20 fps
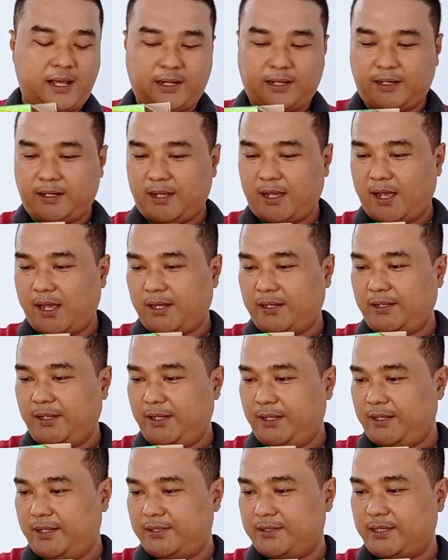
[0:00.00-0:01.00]
harga
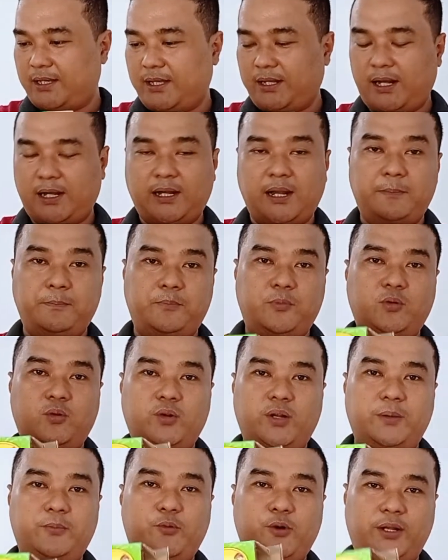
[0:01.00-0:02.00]
di kisaran
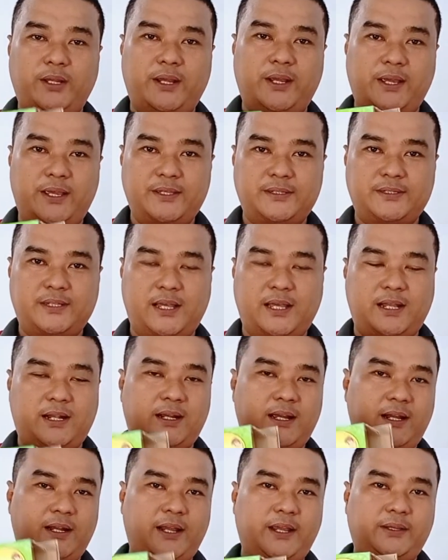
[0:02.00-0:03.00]
60 ribuan ya guys
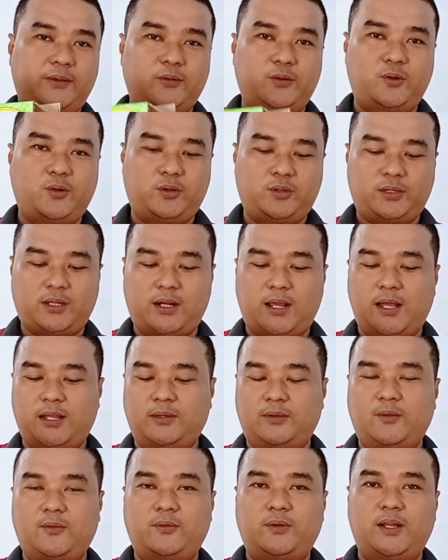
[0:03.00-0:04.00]
harga naik turun
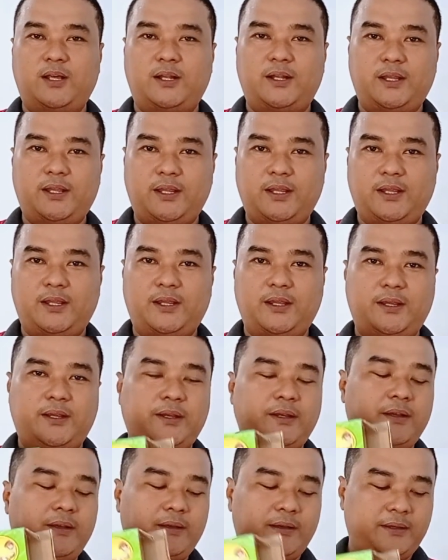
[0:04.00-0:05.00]
tergantung dari
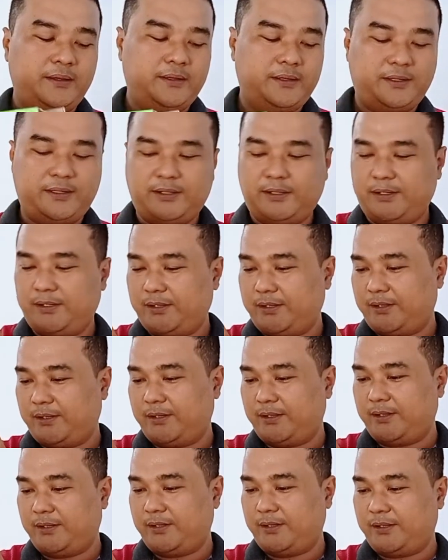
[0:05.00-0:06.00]

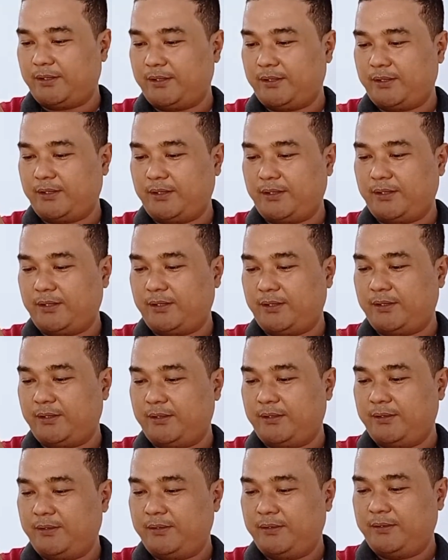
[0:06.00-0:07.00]
uh,
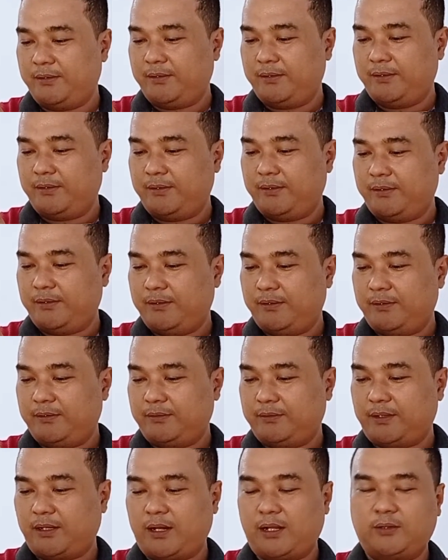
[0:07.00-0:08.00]

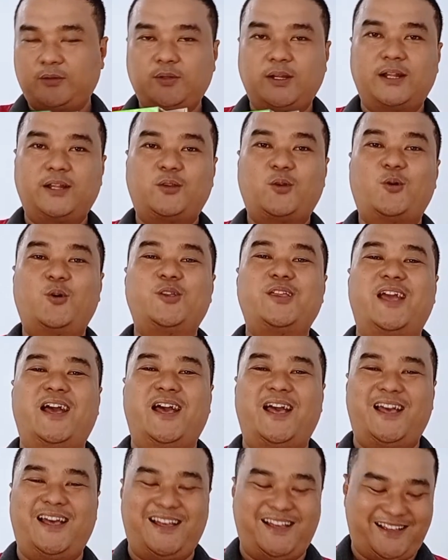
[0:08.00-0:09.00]
Bergantung dari tokonya,
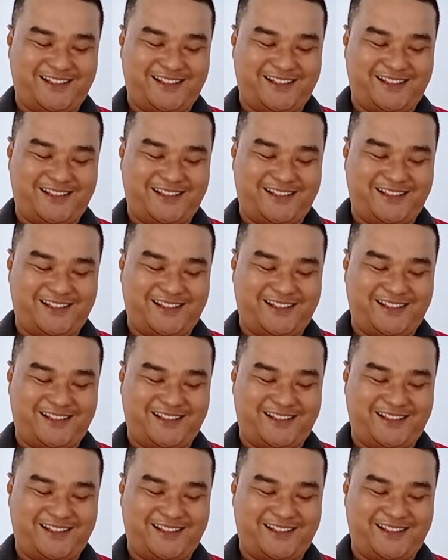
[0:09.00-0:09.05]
